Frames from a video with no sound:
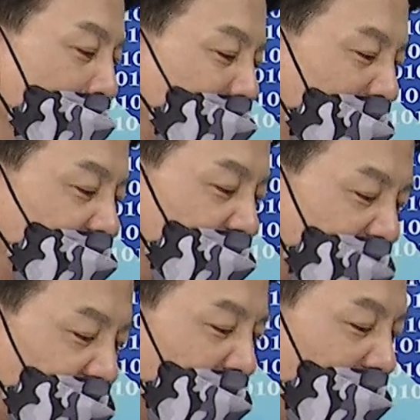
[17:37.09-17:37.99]
但是
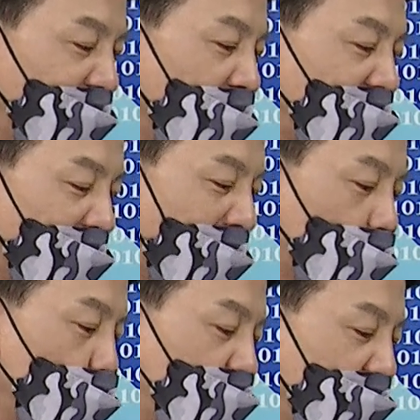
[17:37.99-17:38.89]
这些人都想在
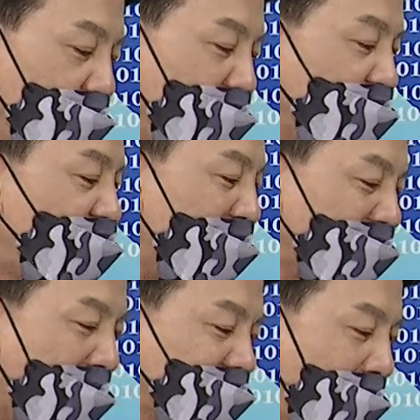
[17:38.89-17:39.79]
股市里面发
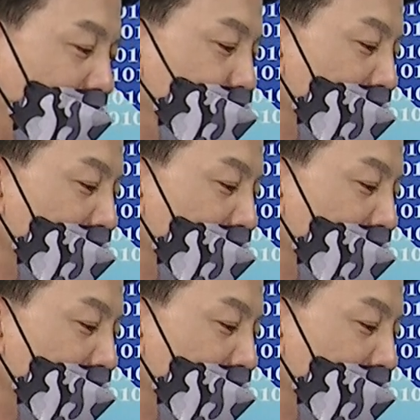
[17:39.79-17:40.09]
大财，